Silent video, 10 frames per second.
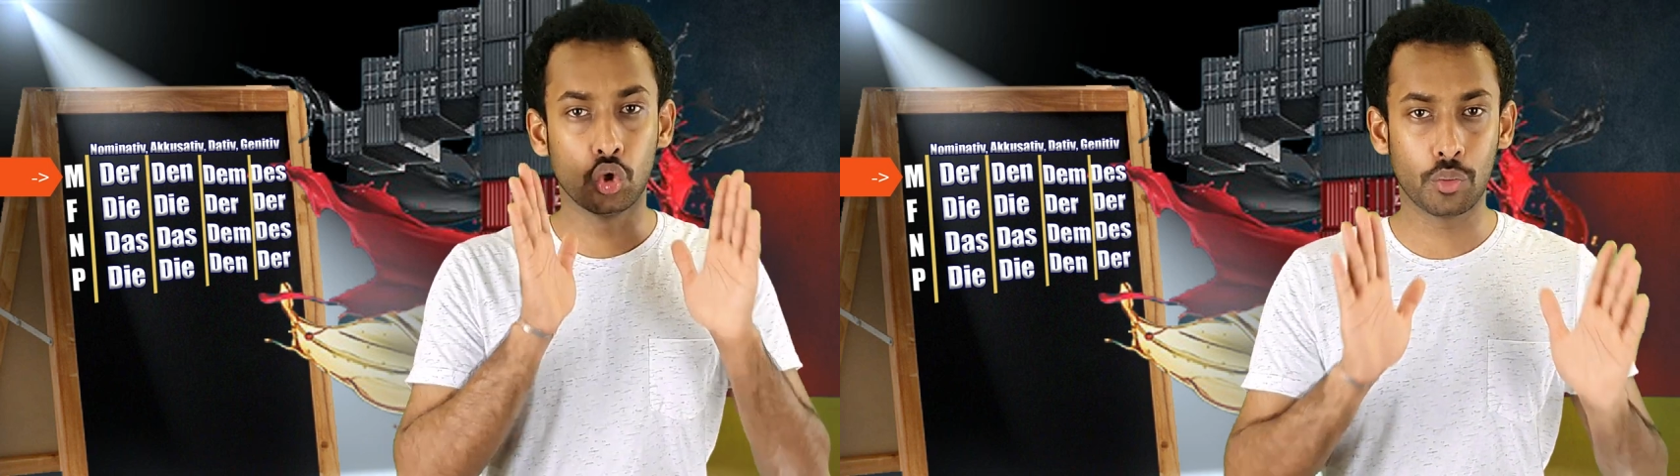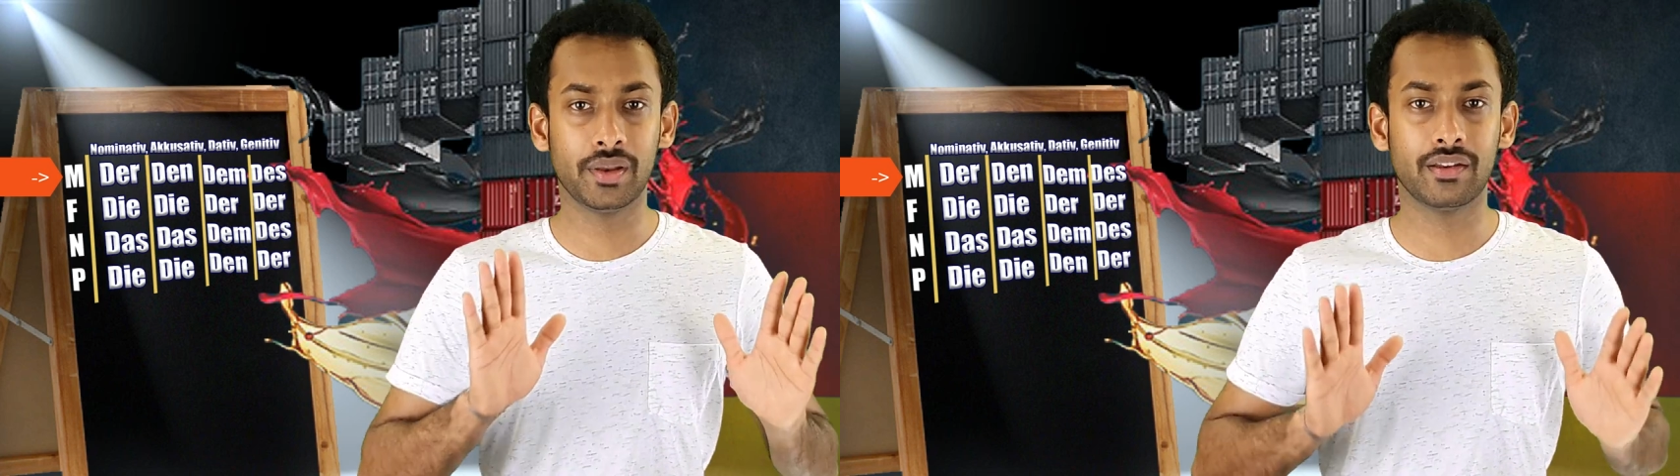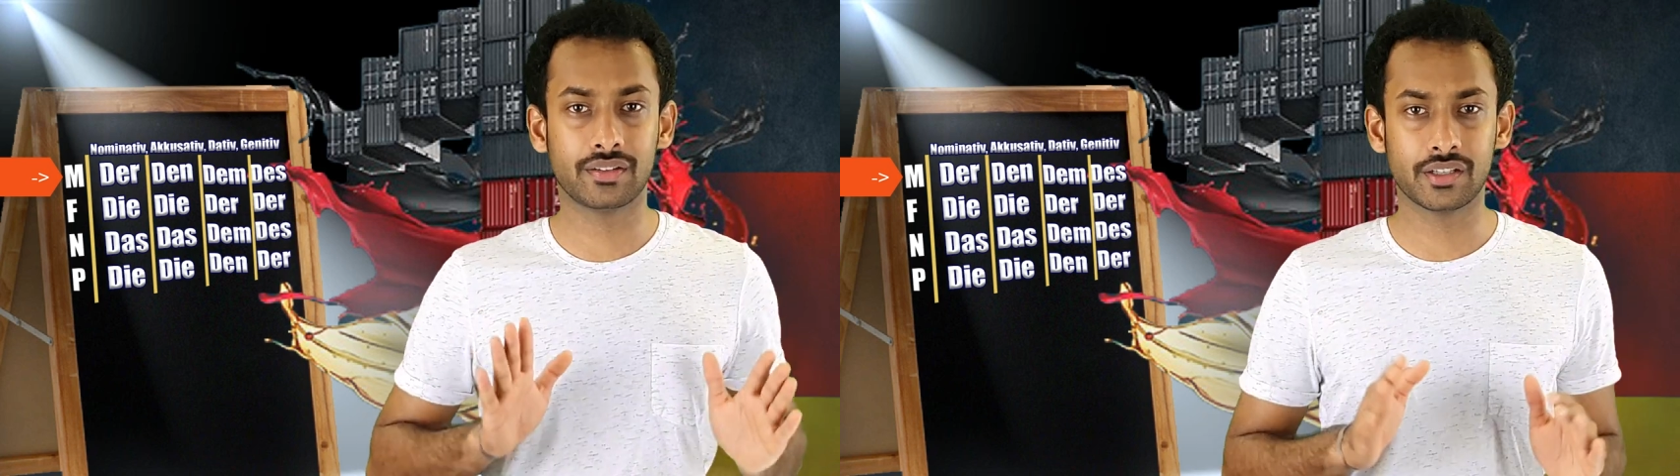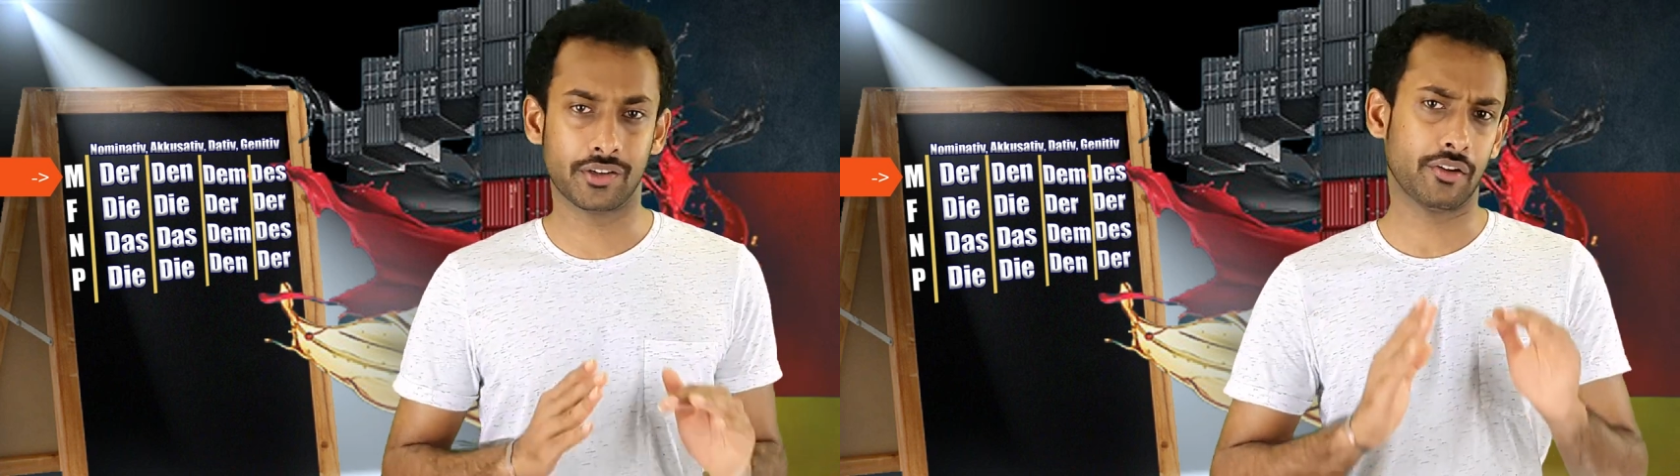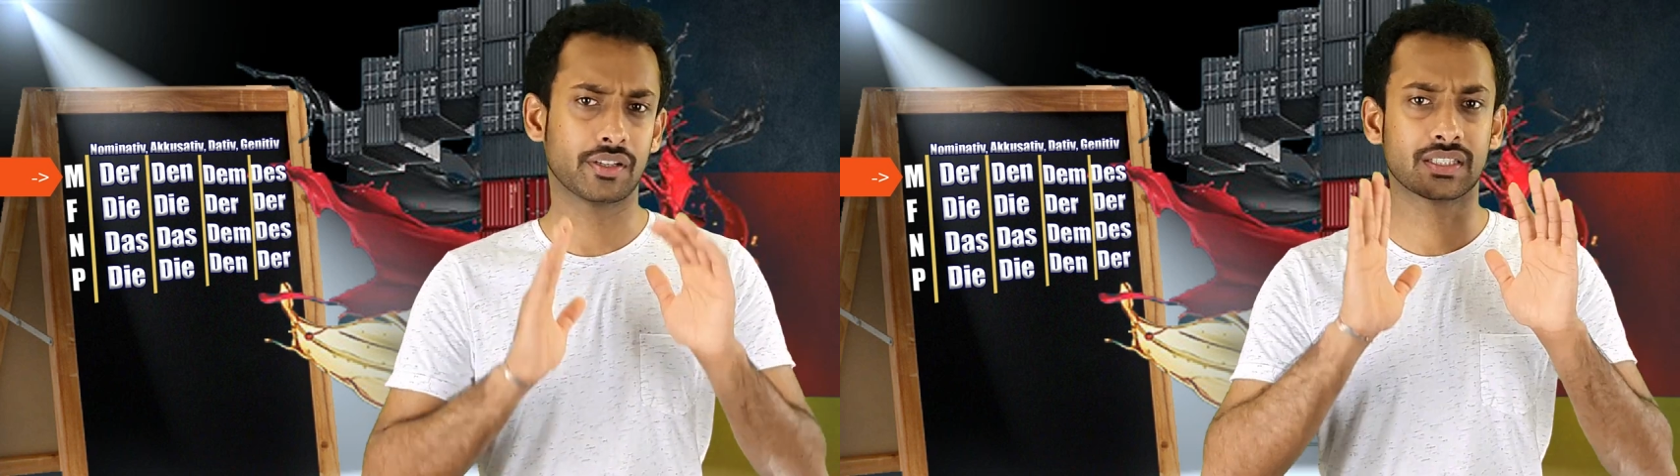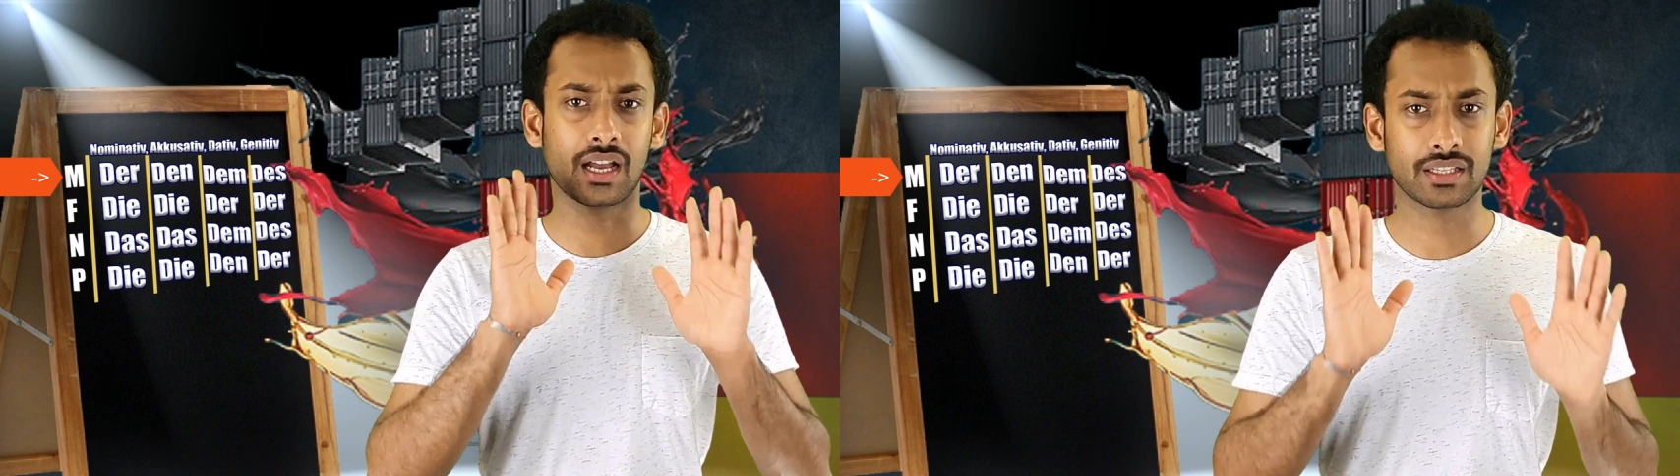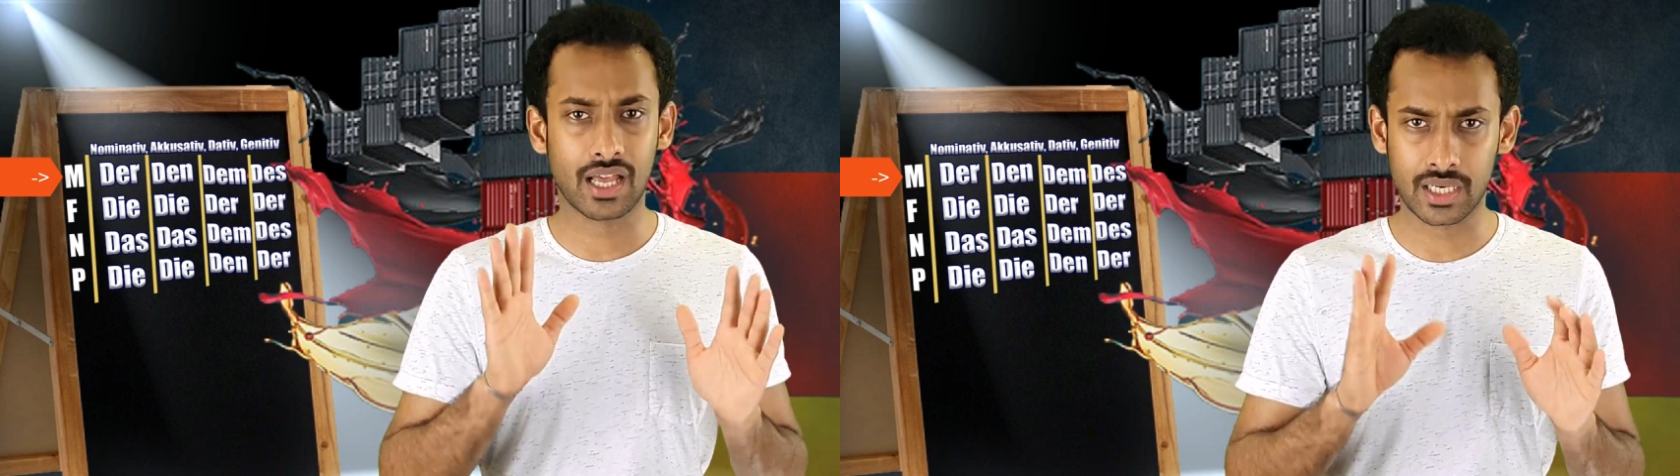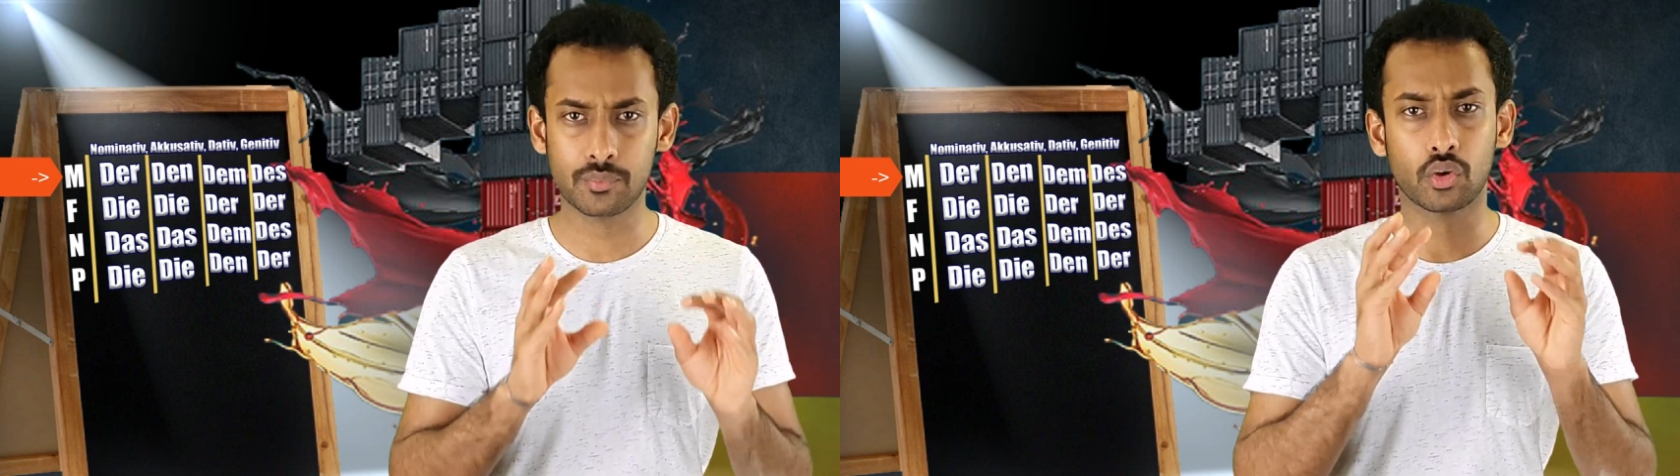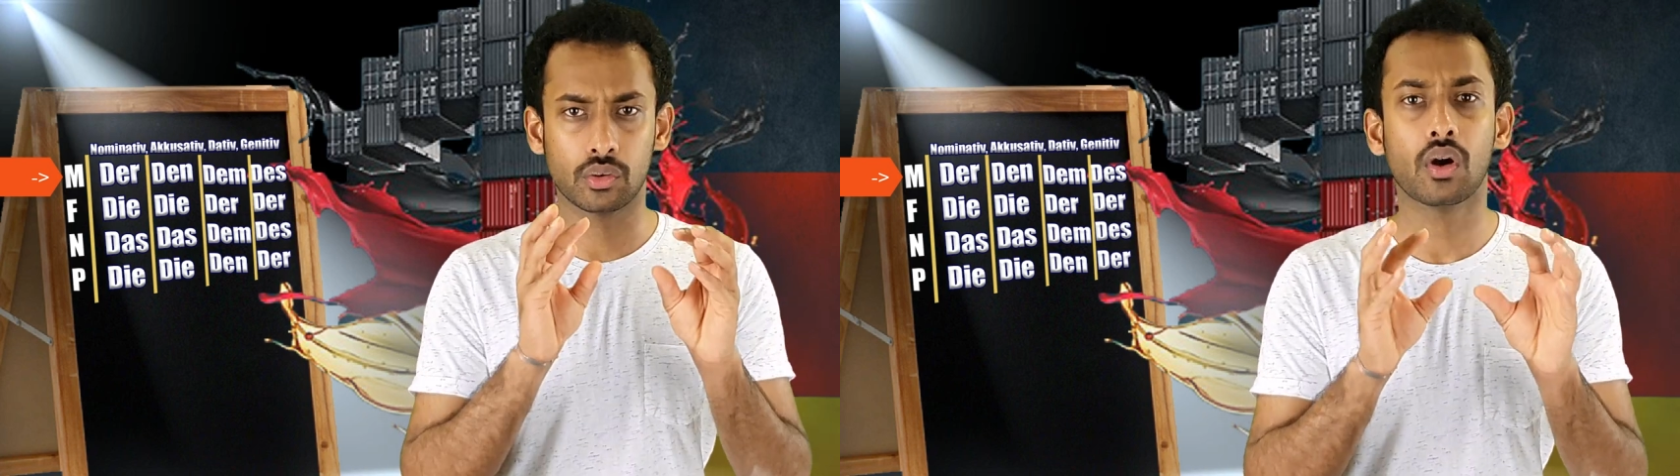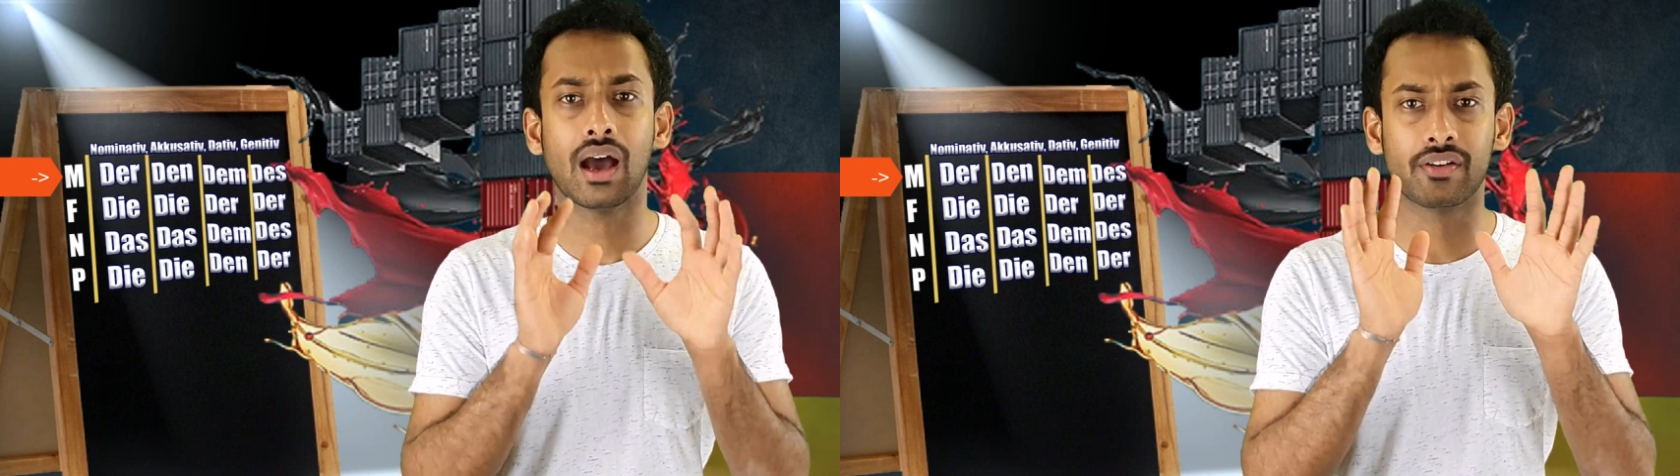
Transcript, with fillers: நொமினேட்டிவ் அவர் சாதாரணமோர்